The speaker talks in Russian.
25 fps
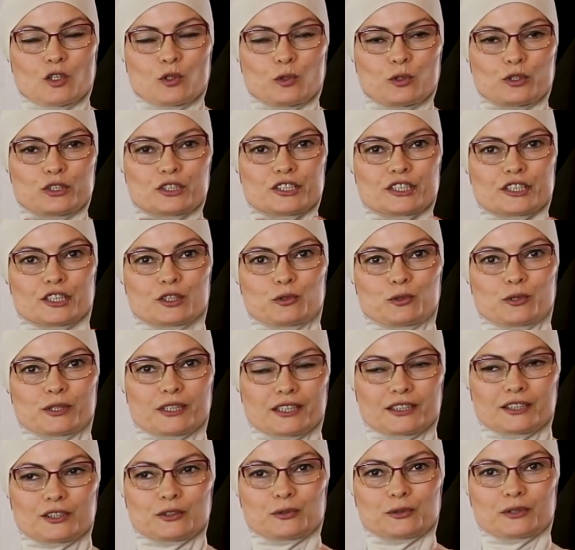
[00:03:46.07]
Очень
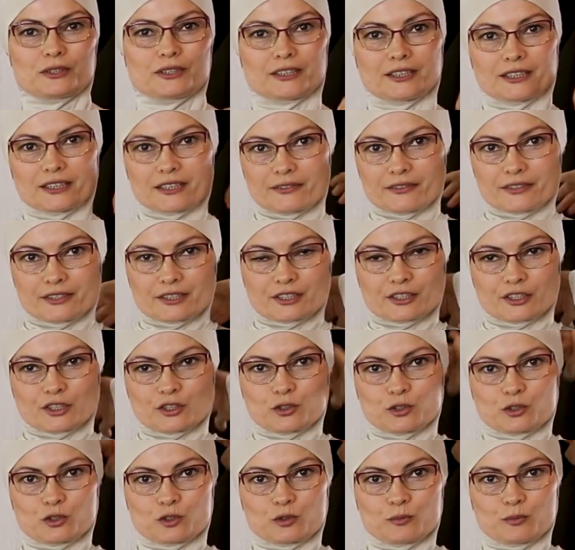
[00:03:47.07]
аккуратно укладывается за
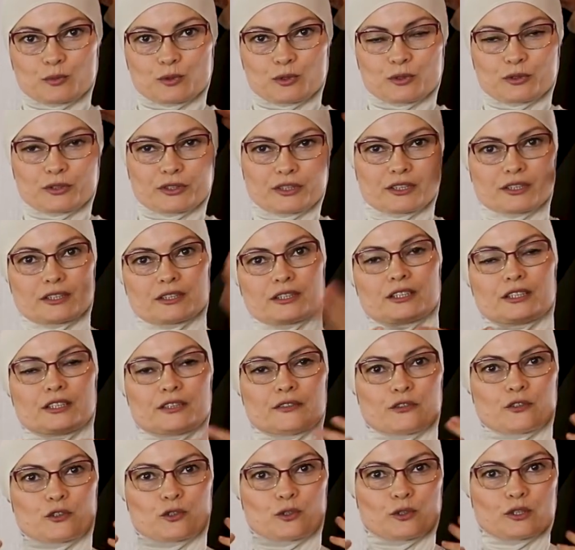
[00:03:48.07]
счет молнии.
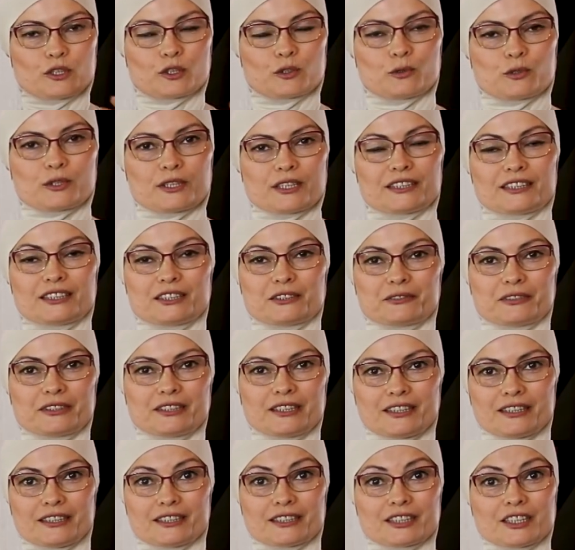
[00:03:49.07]
Все аккуратно
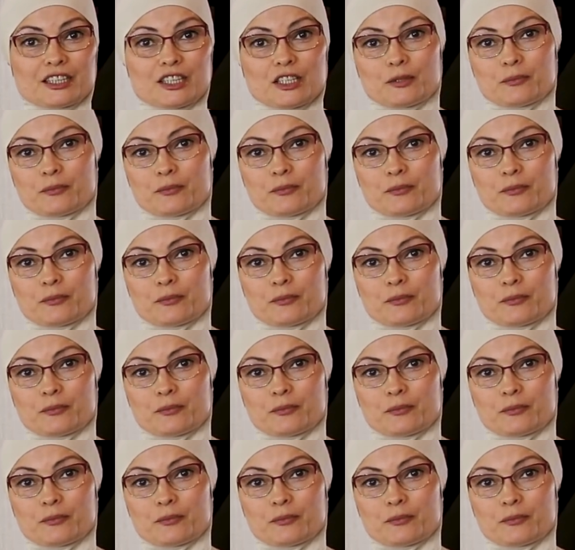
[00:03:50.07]
выглядит.